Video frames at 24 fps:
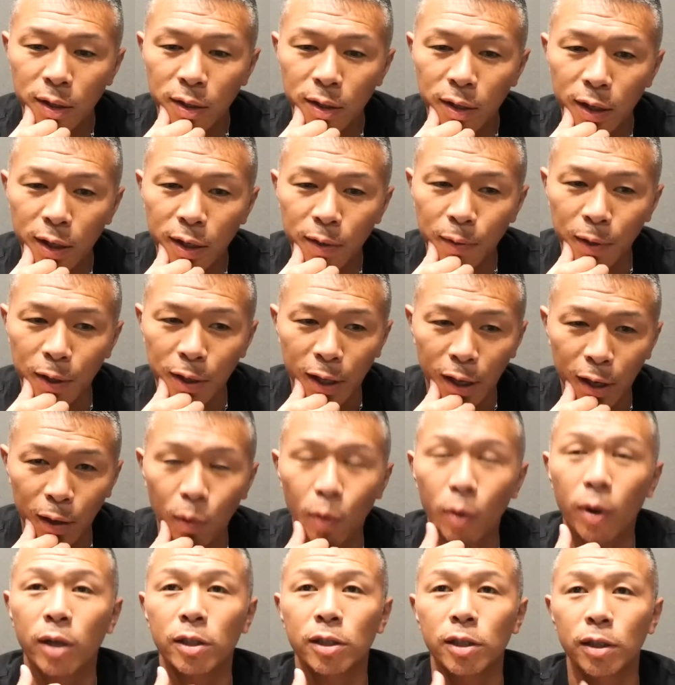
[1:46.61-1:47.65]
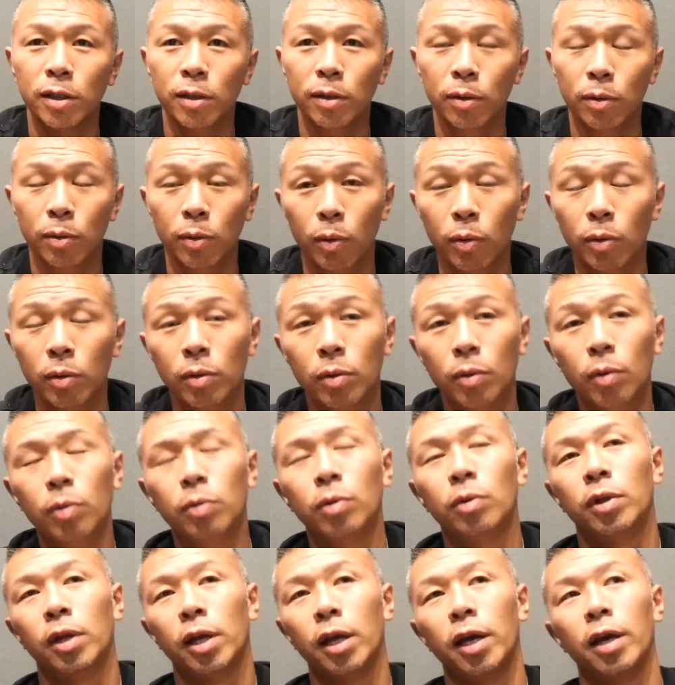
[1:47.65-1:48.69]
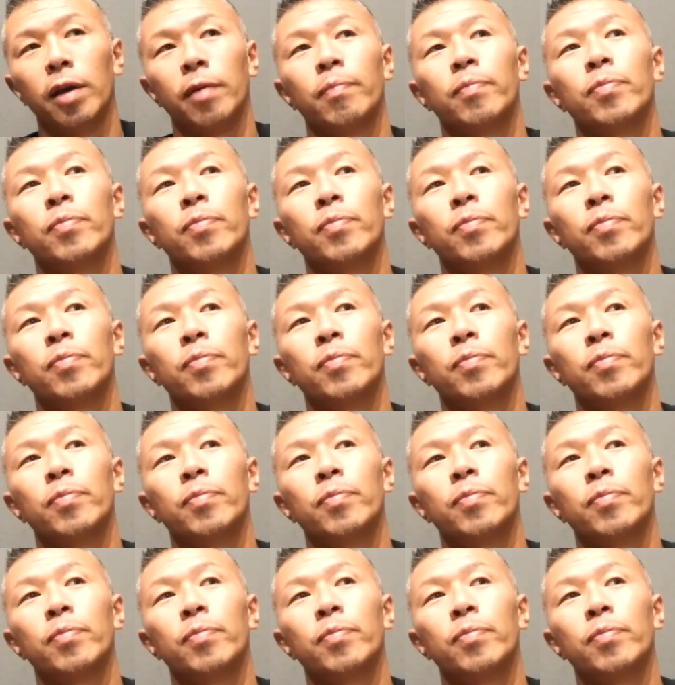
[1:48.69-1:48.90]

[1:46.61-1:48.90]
で、まあ、KO 勝ちっていうことで、は